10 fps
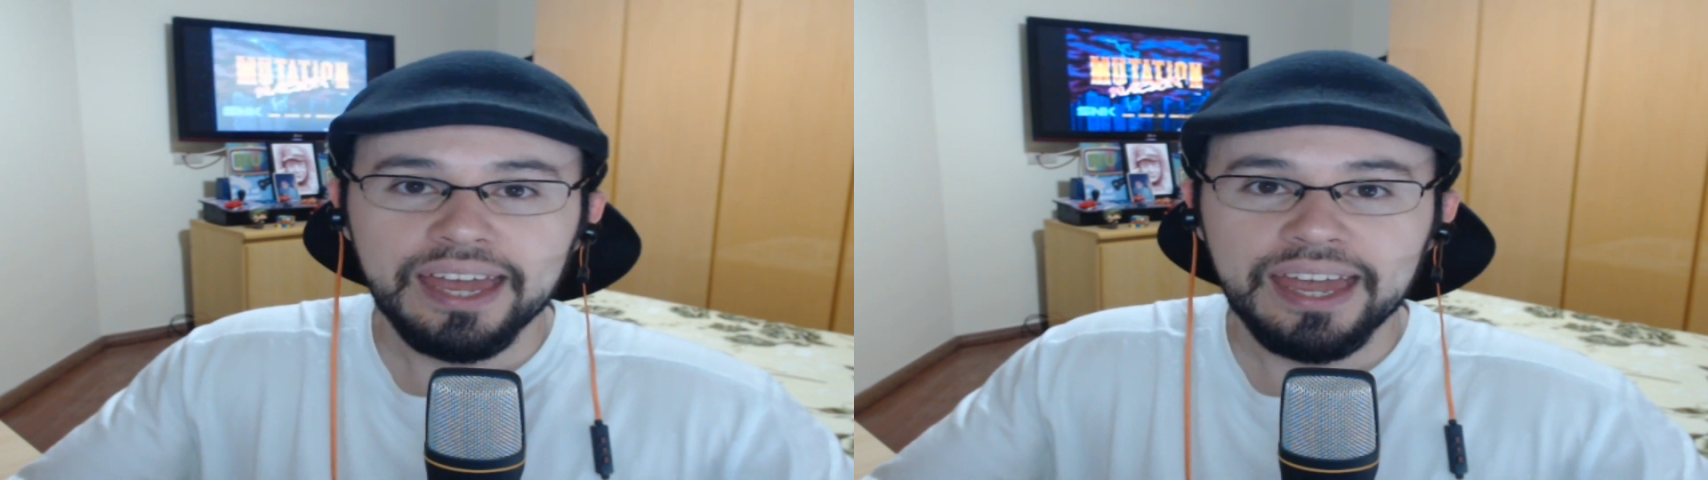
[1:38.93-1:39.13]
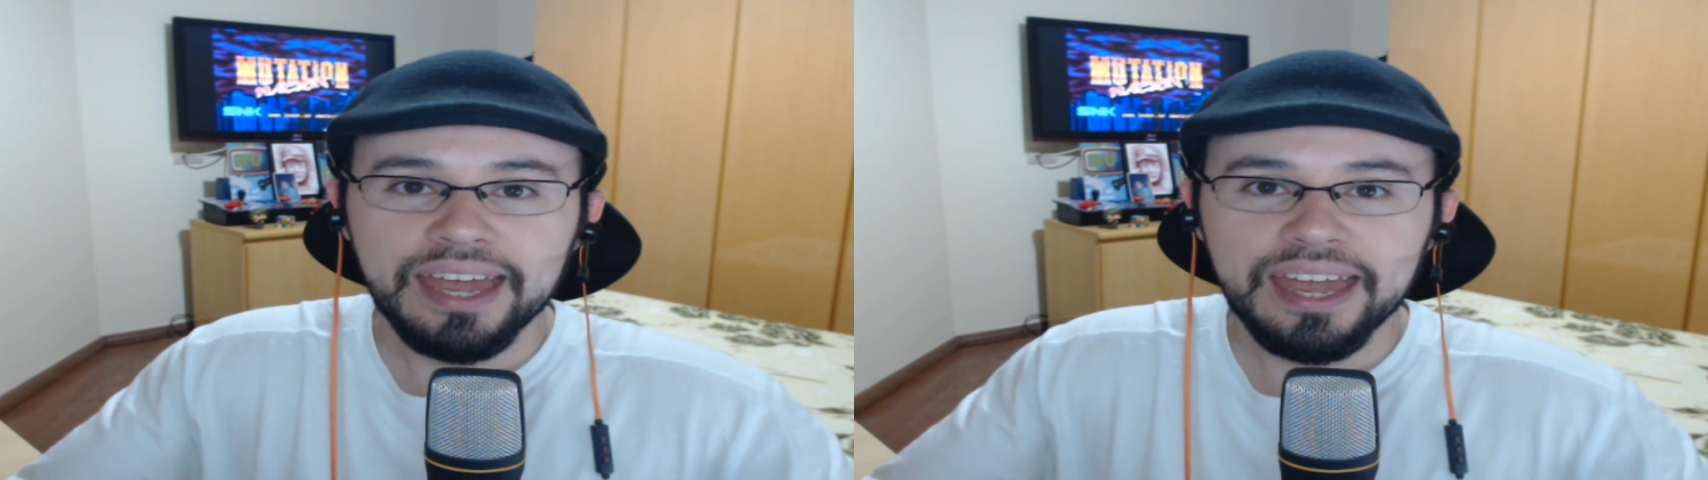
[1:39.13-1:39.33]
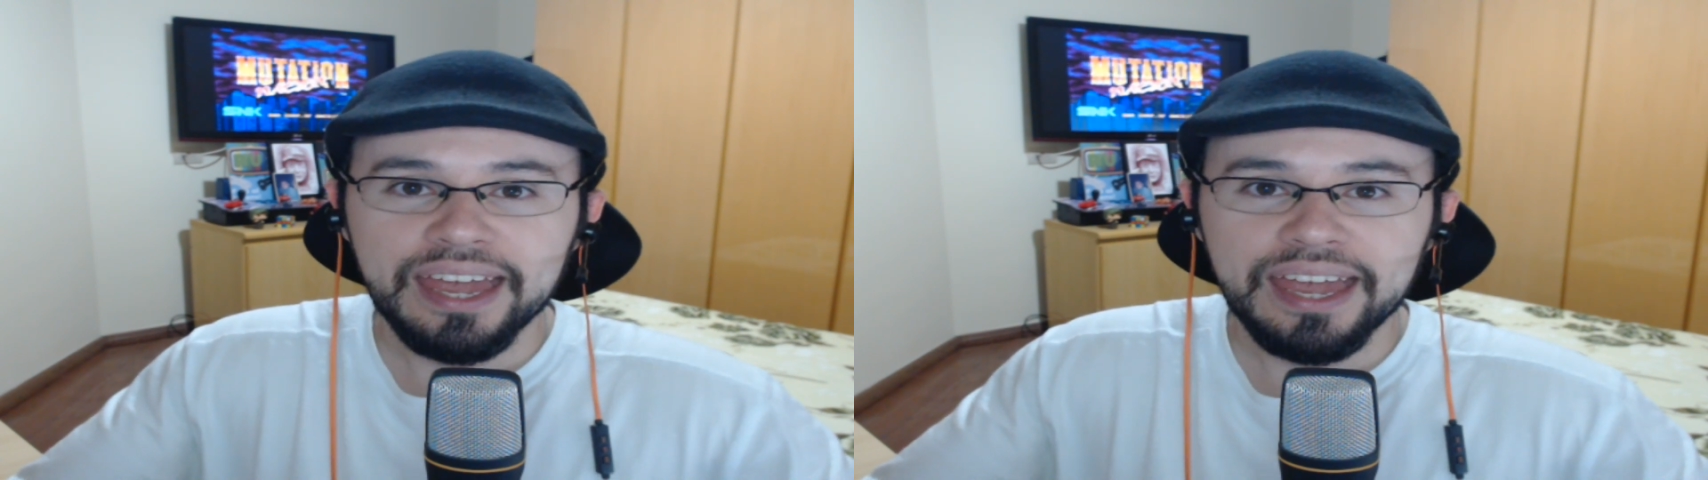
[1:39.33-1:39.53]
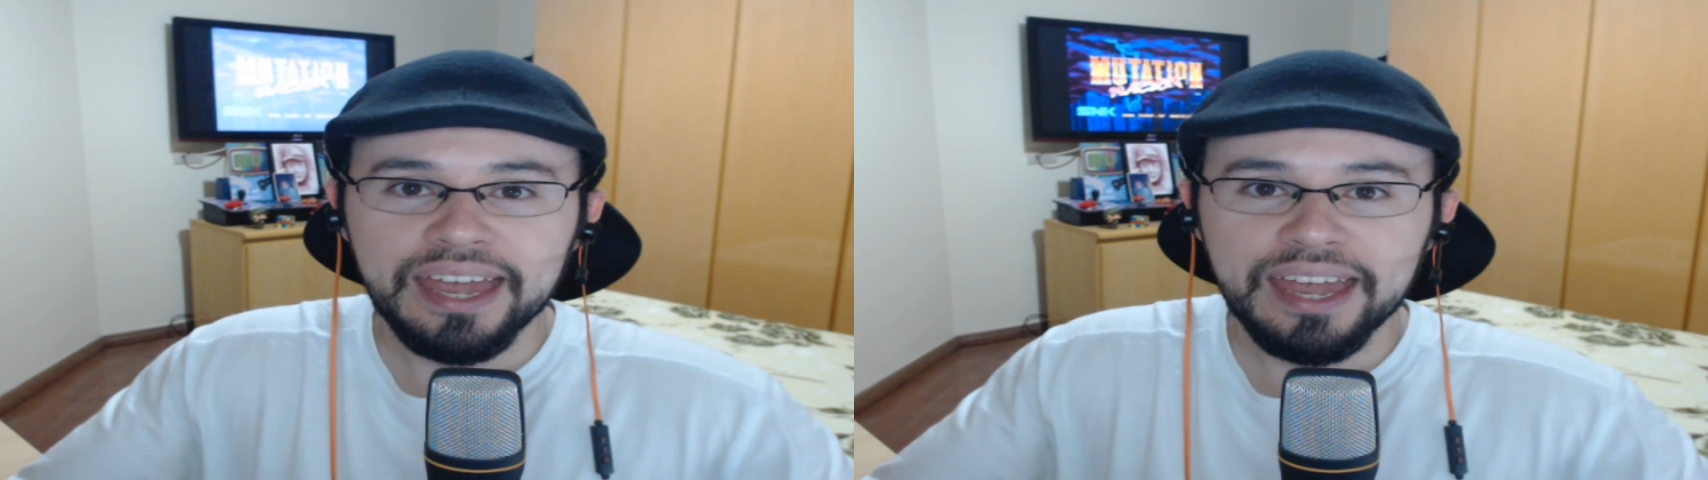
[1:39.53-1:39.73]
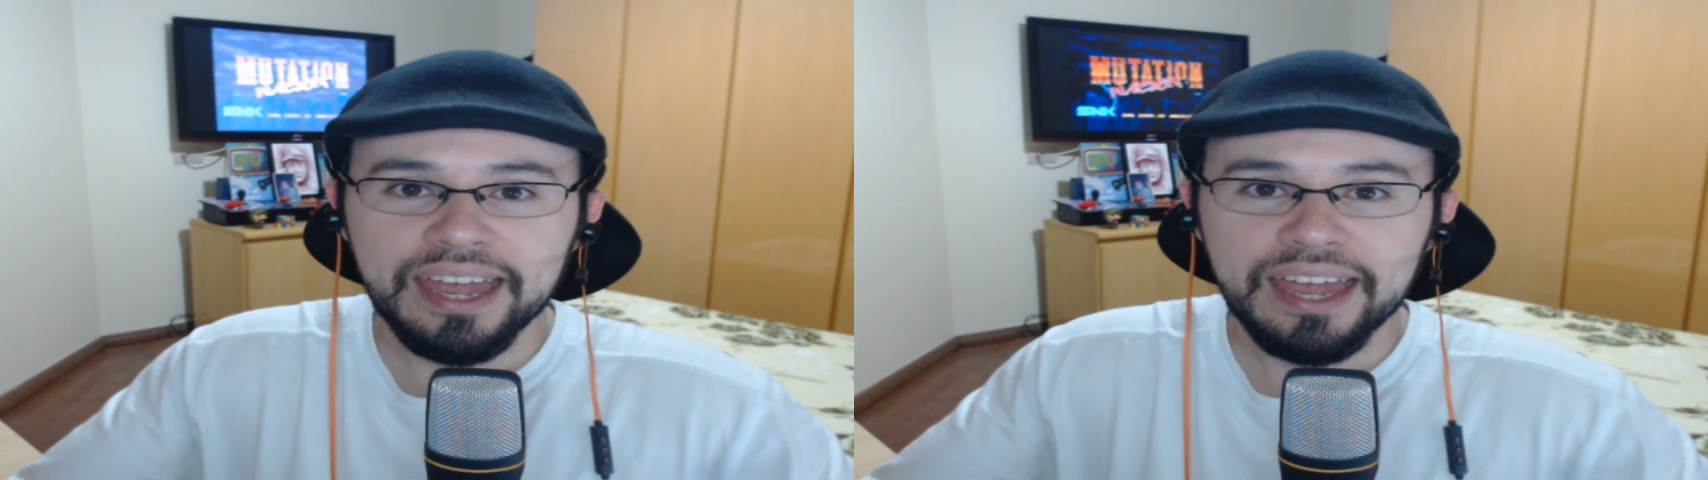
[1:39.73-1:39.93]

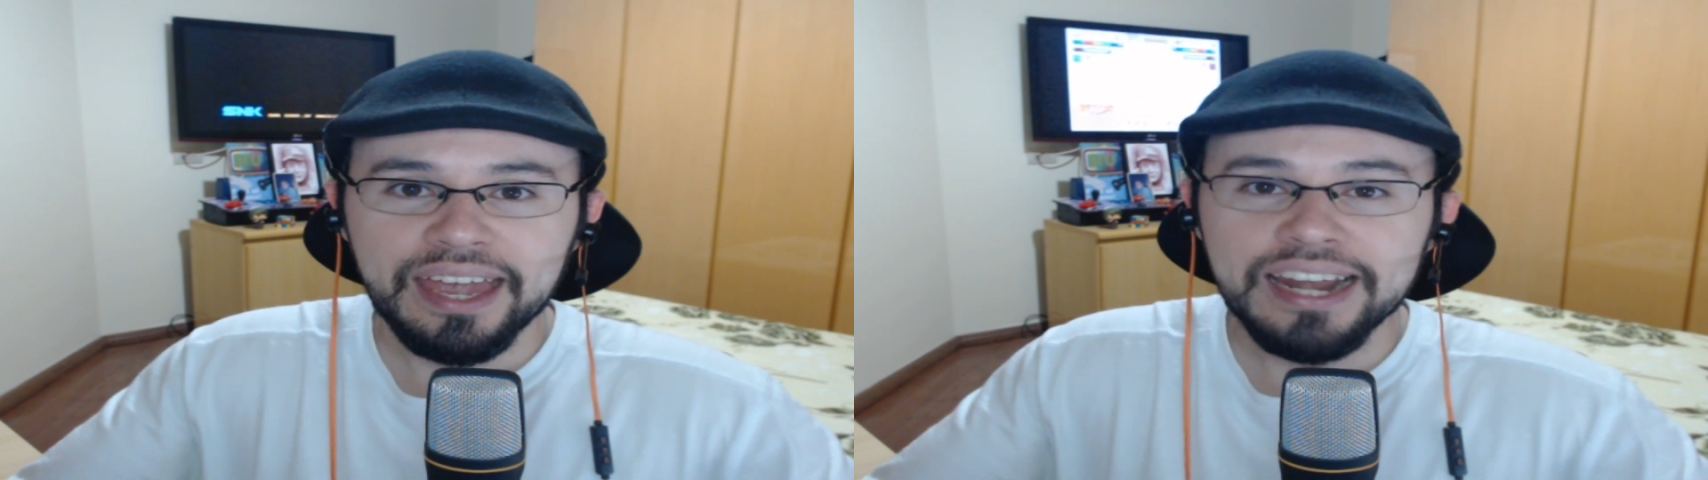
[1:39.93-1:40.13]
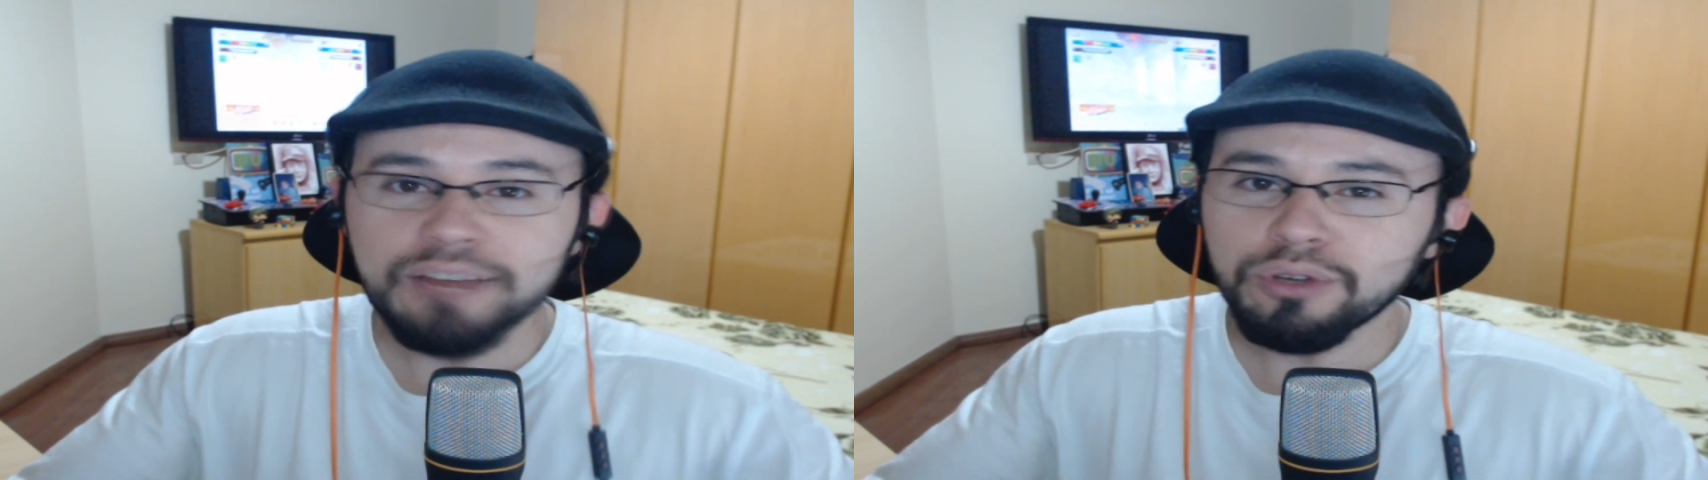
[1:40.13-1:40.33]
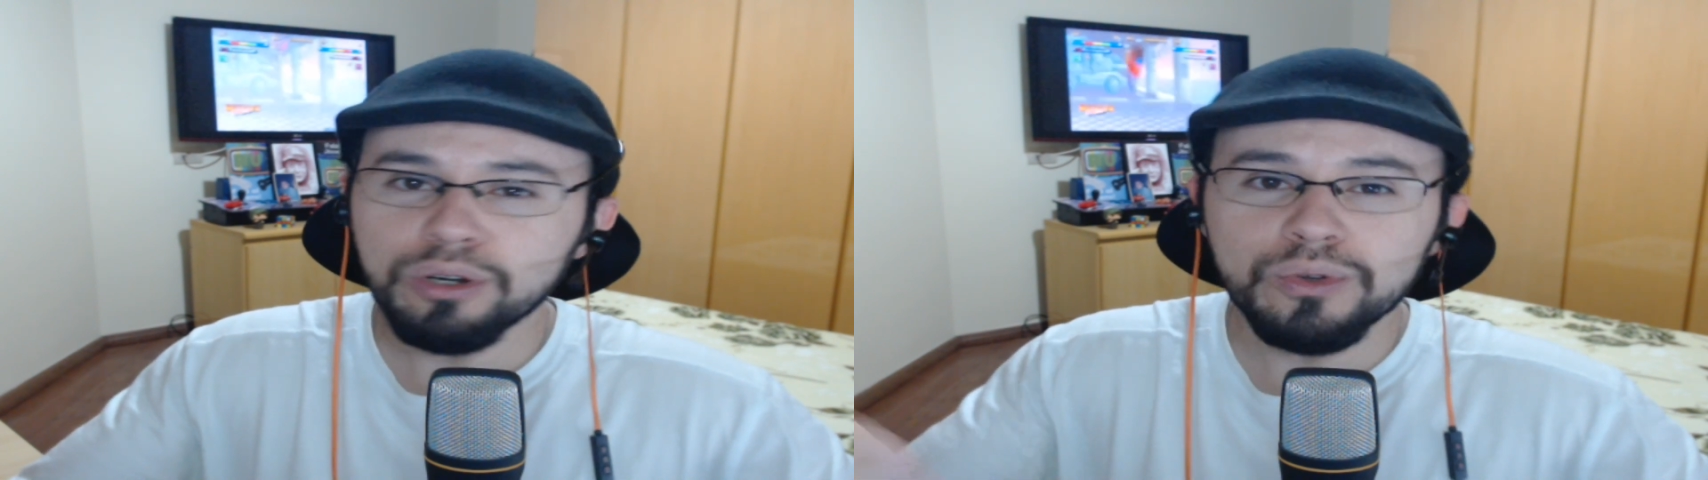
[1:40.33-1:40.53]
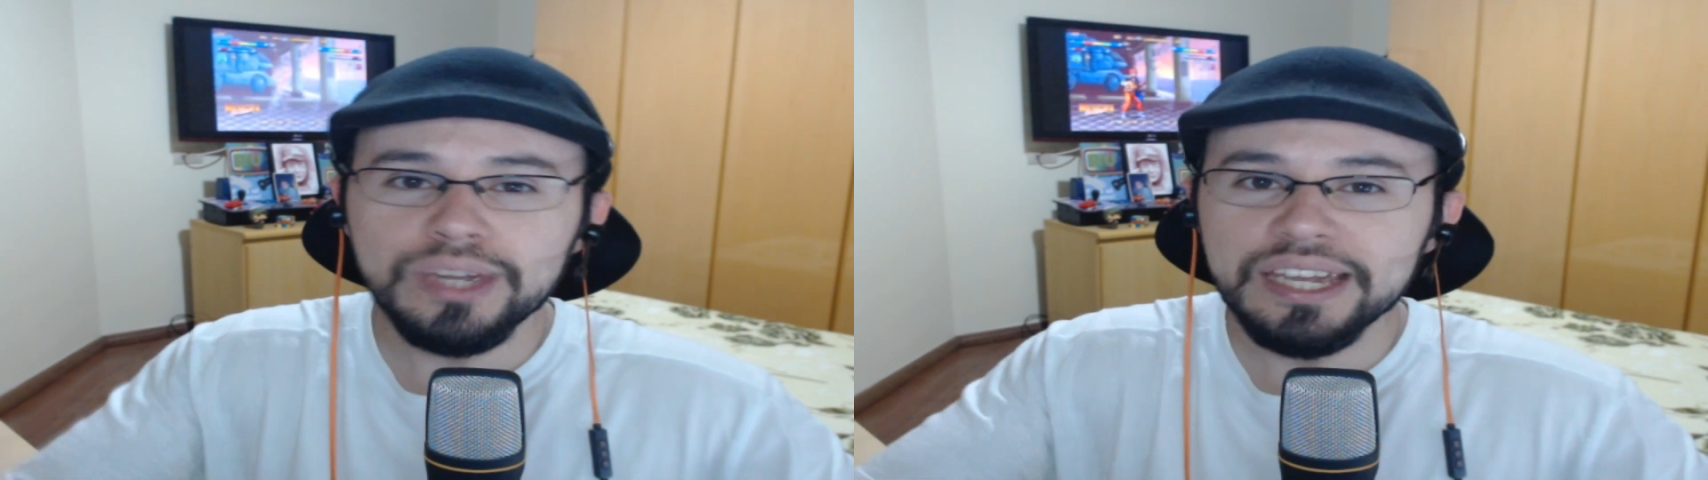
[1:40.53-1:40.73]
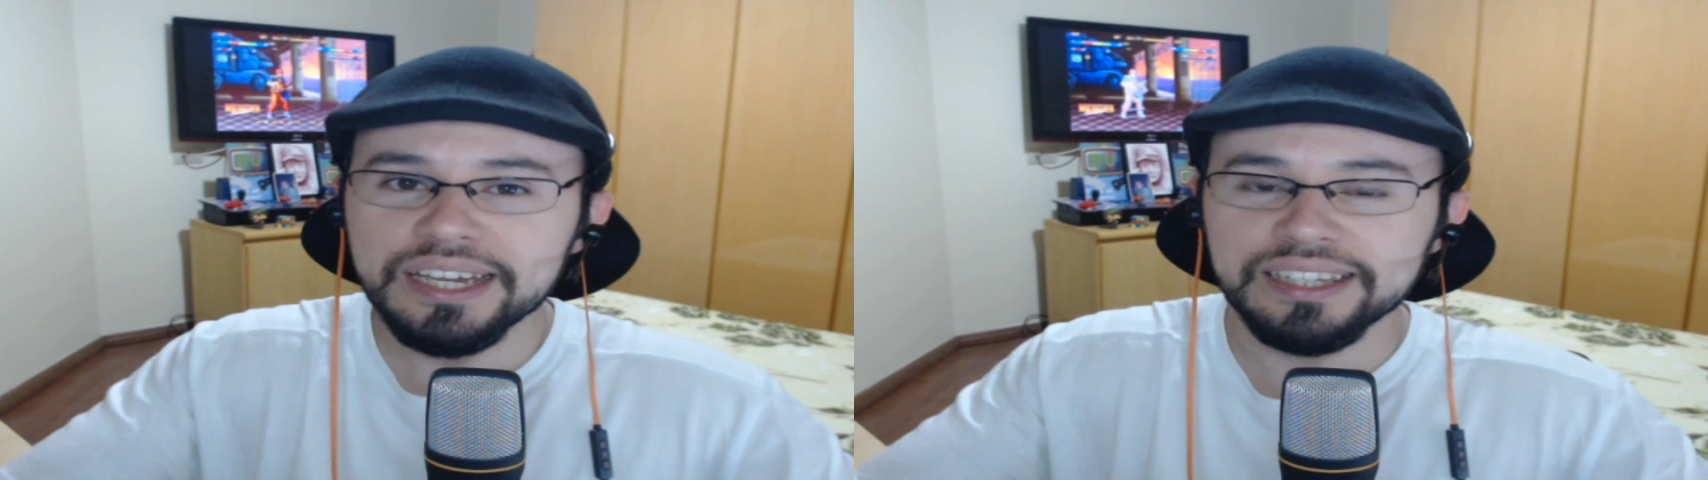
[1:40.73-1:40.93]
é, ele
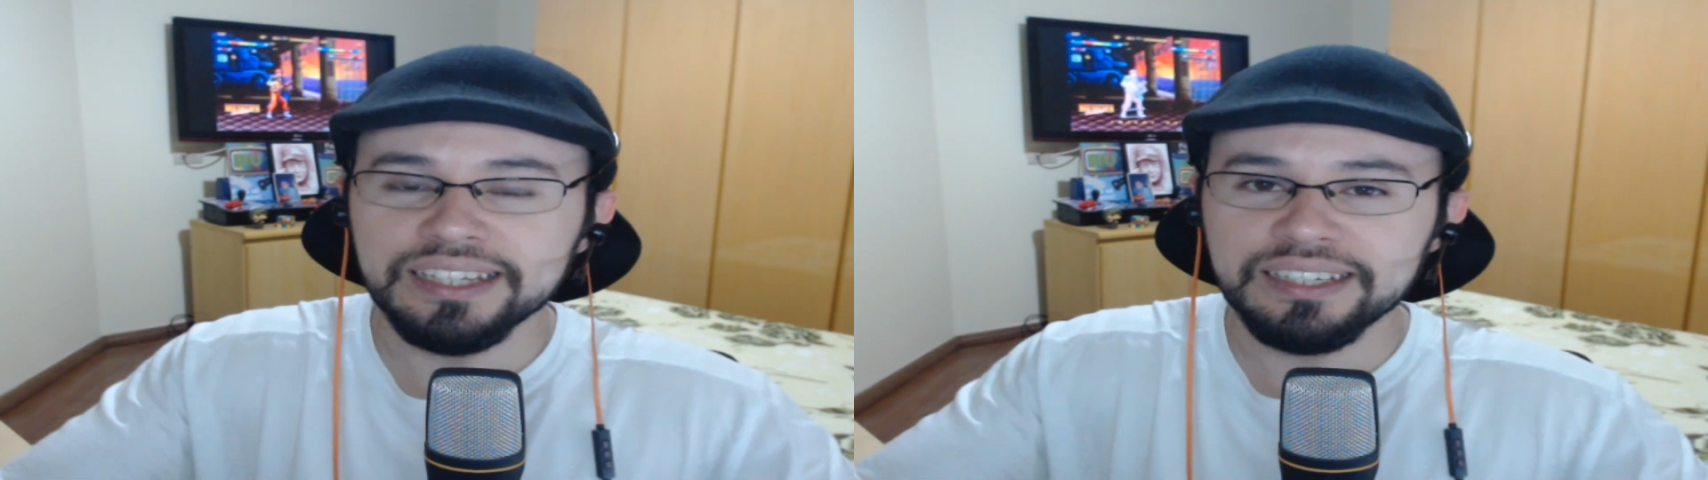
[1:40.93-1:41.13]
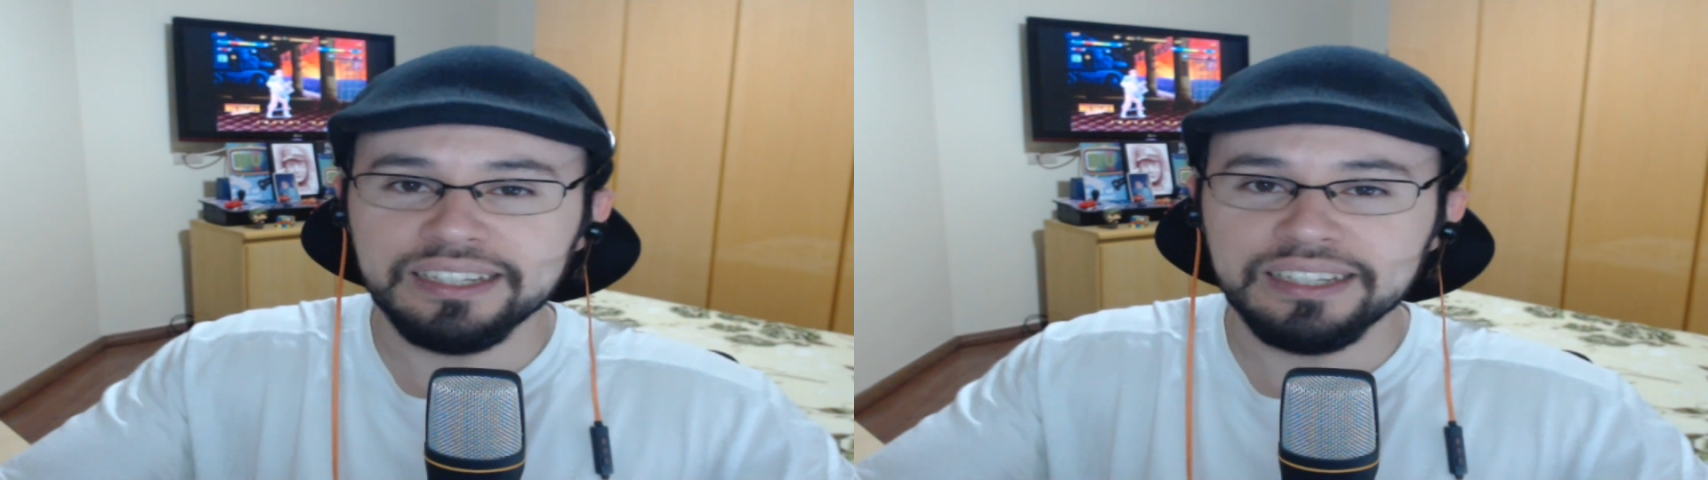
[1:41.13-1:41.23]
evoluía, né?